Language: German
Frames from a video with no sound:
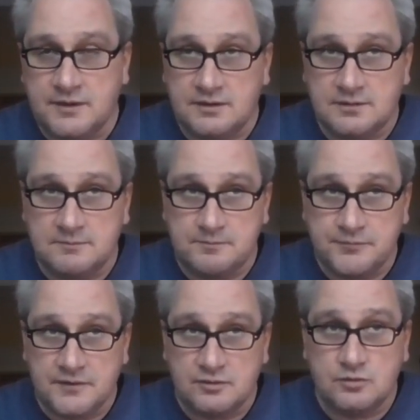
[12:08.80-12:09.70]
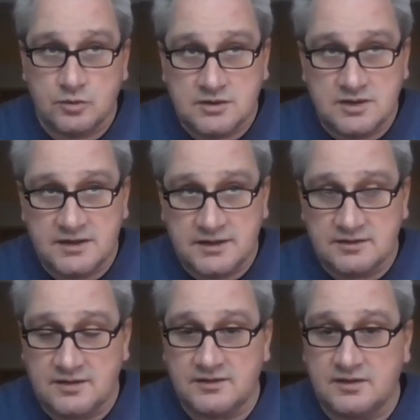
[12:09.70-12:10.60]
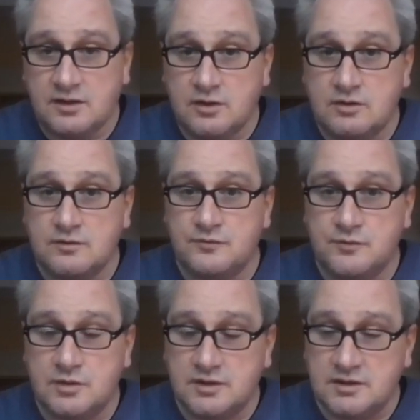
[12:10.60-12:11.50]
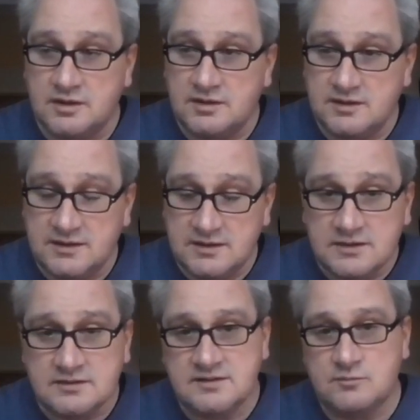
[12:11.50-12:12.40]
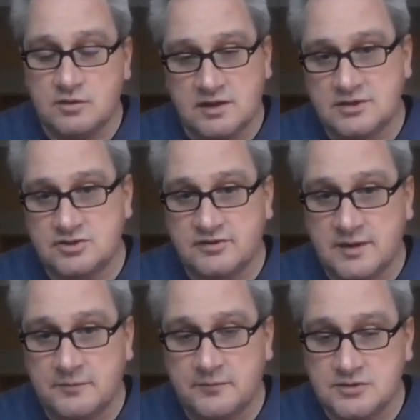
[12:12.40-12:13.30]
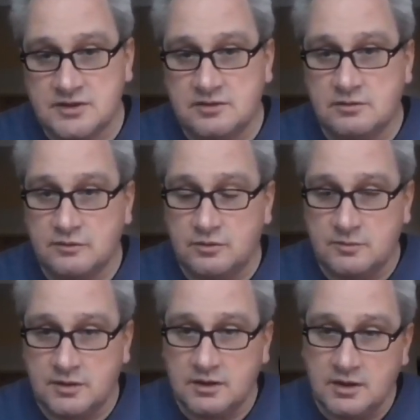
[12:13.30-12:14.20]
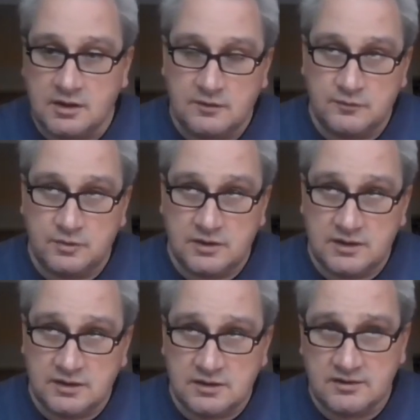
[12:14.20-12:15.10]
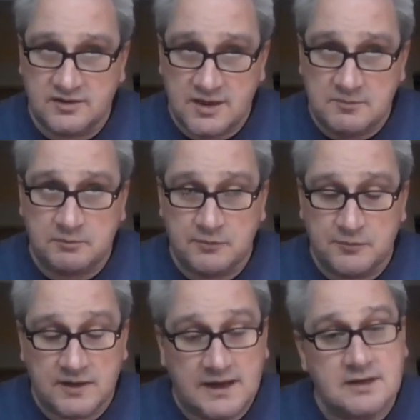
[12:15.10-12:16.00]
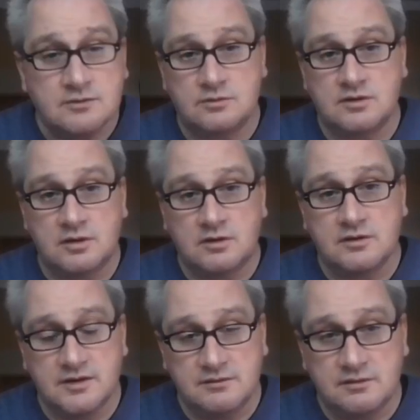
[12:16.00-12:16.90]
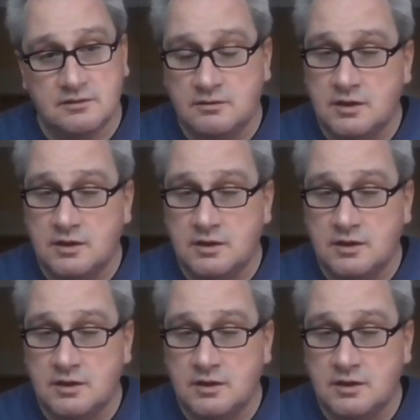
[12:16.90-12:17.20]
ähm, grundlegend ist, auch für ihre demokratische Selbstverständigung, über, für ihre Selbstbefragung auch in